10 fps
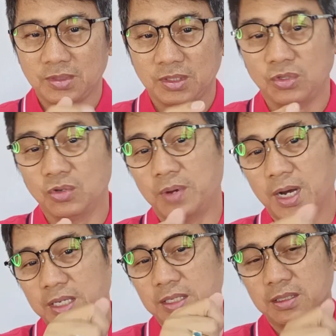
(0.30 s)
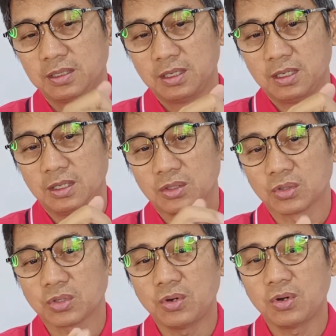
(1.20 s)
Dubai.
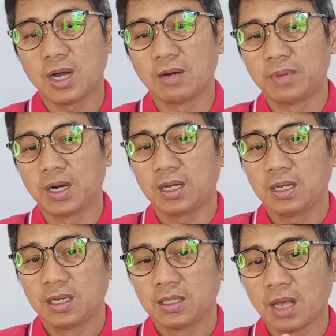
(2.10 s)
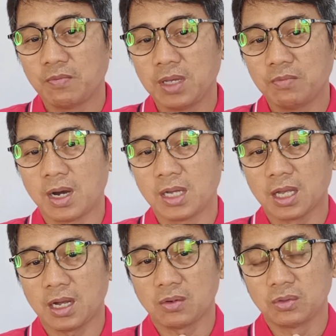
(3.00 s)
Totoo nga ba na may mga
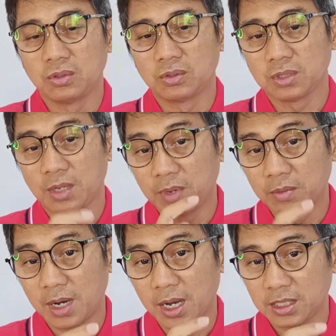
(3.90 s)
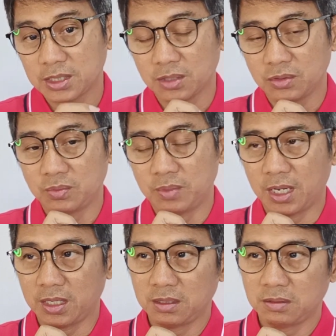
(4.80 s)
nakakulong na babae sa
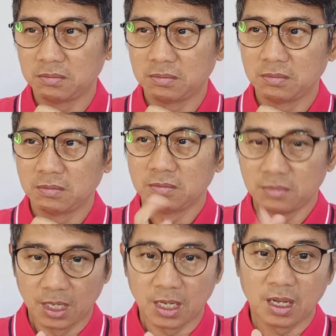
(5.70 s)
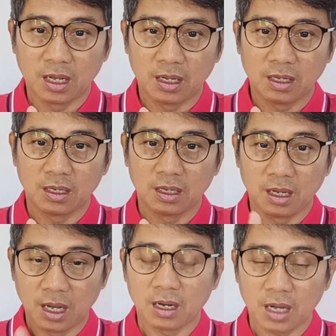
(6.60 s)
Dubai na
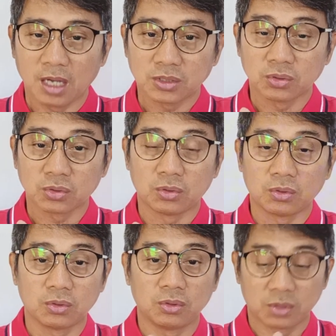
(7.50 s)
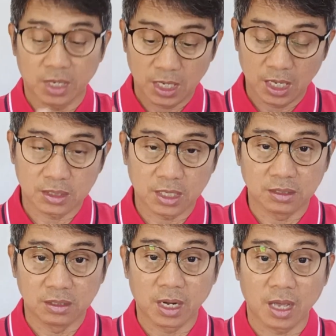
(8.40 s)
ang kaso tungkol
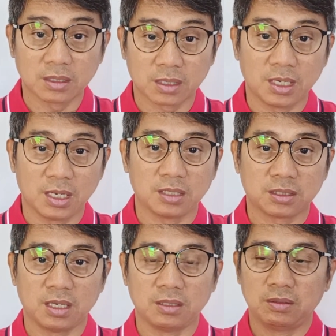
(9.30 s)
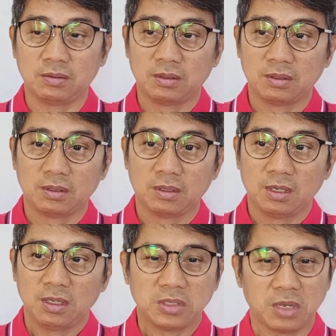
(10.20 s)
related, drug related?
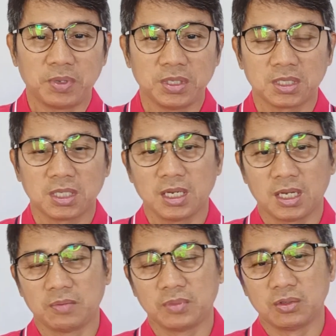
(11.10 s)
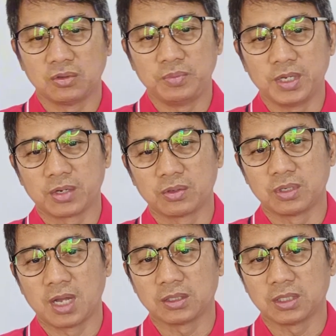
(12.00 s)
Definitely alam ng gobyerno
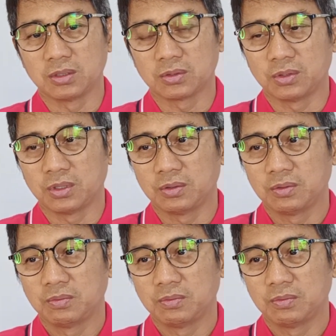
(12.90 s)
natin 'to eh.